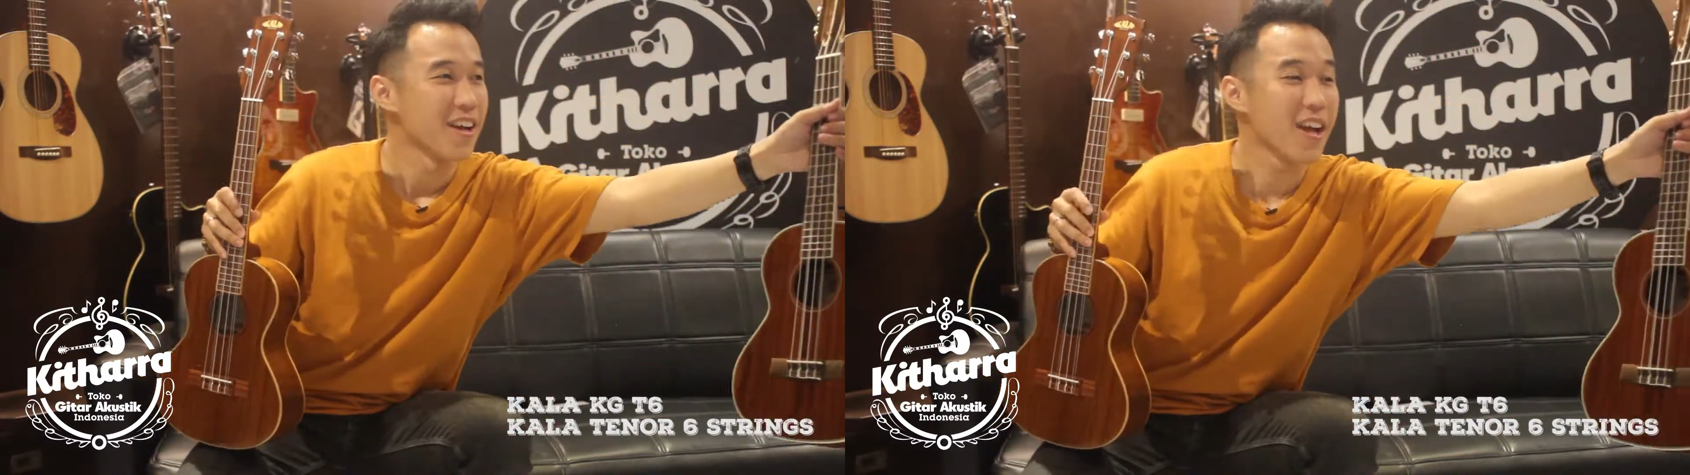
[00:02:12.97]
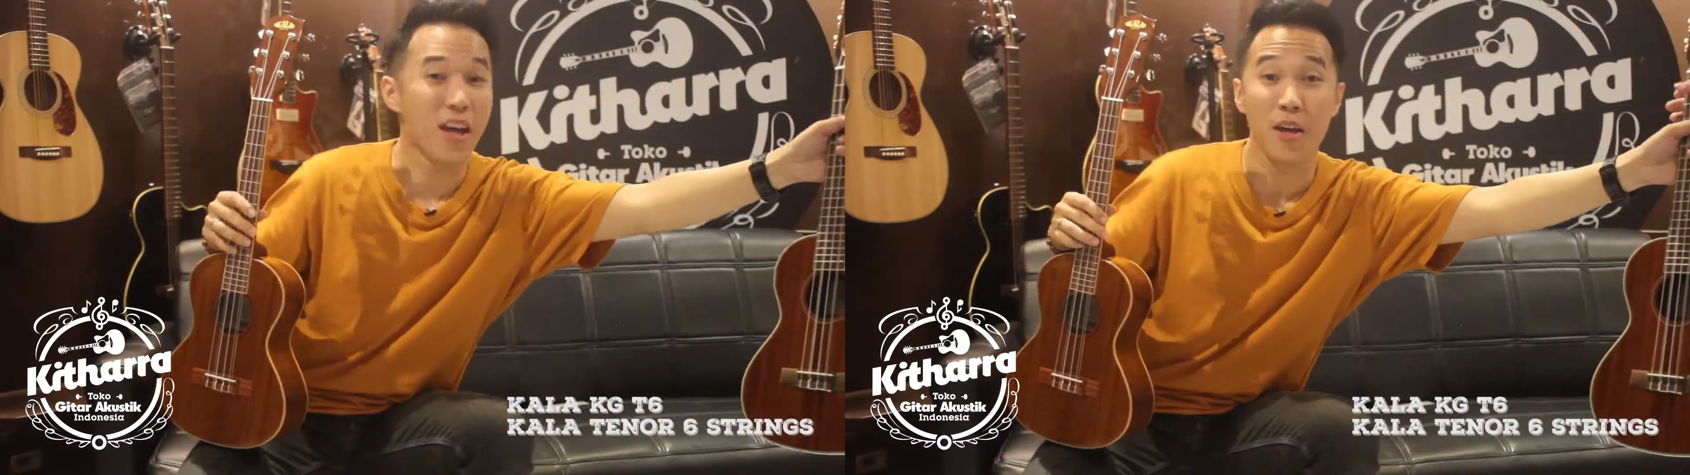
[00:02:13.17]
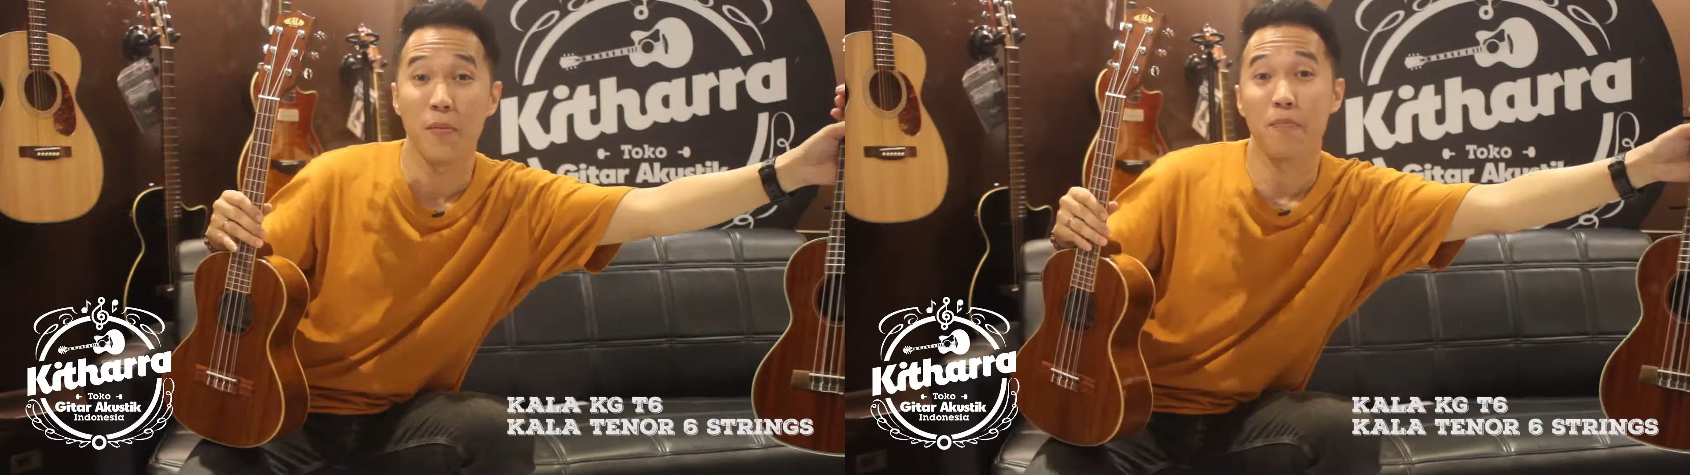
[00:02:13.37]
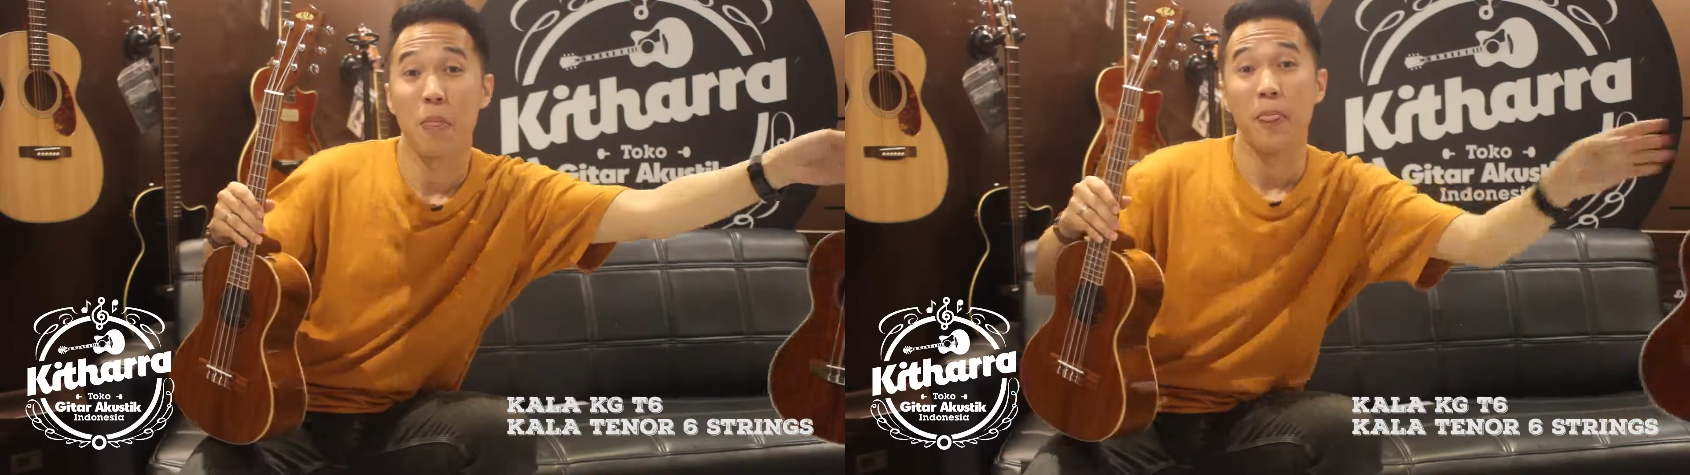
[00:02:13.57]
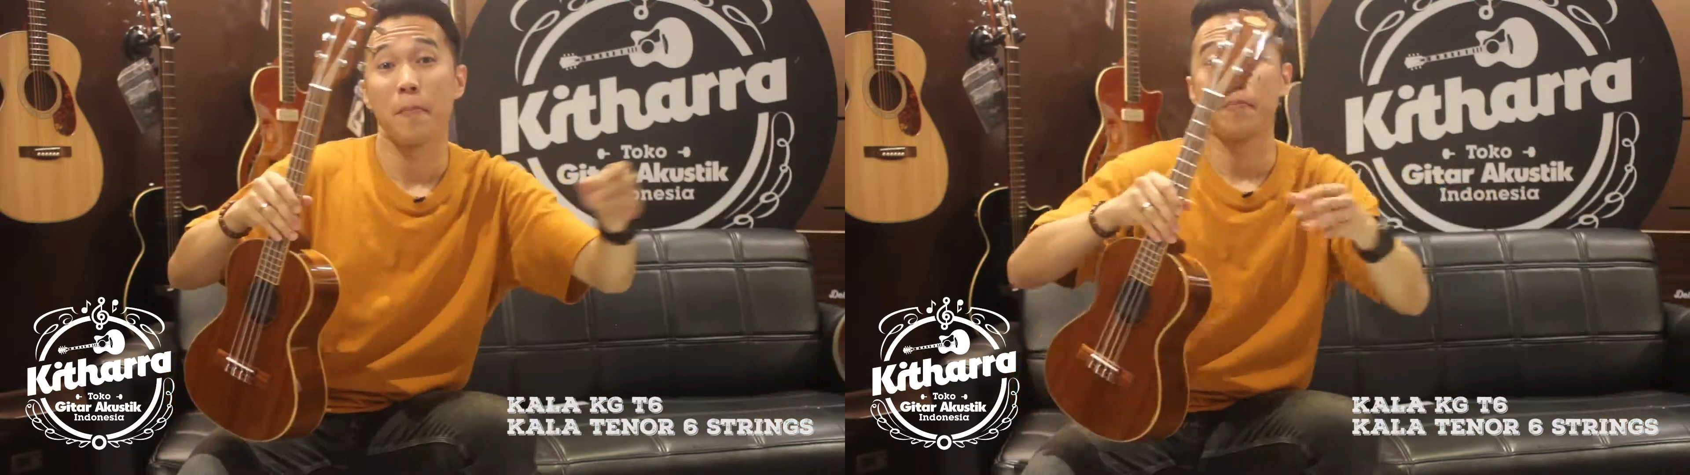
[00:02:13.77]
Nah,
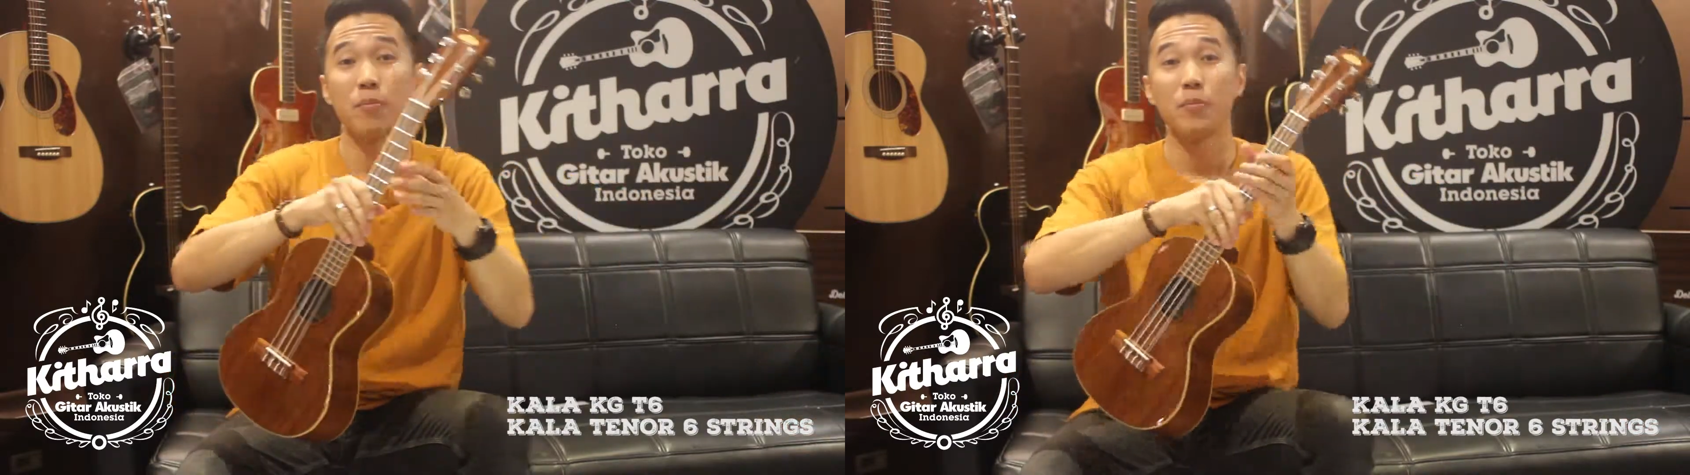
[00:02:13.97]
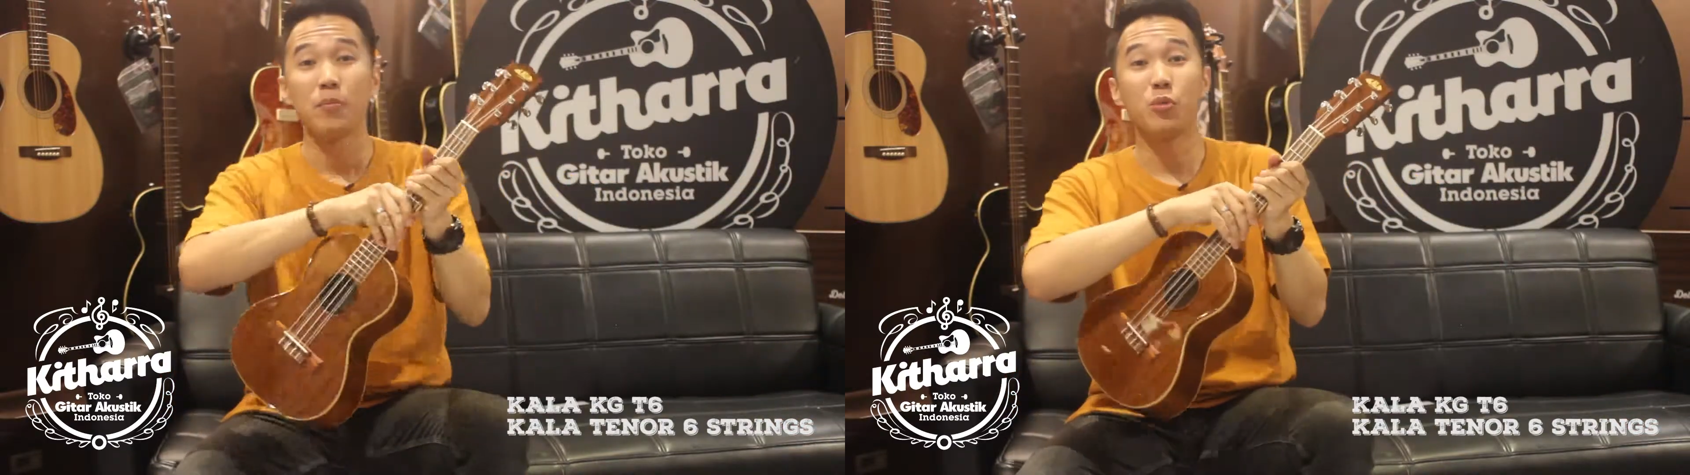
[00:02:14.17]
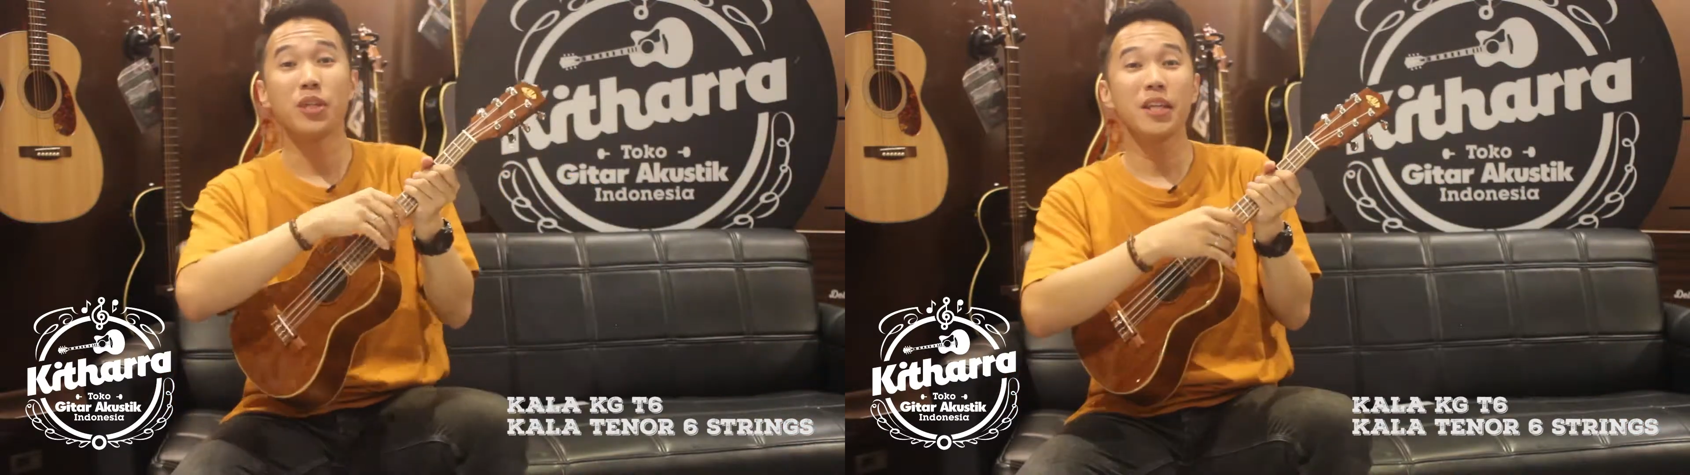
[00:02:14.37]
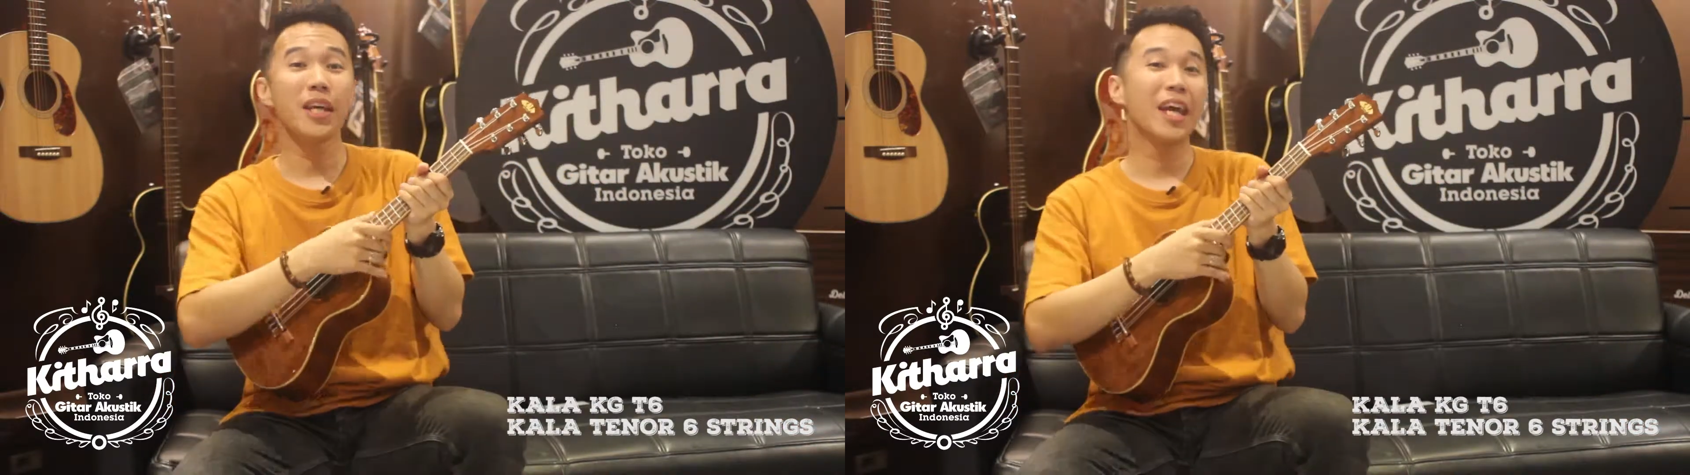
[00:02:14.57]
bunyinya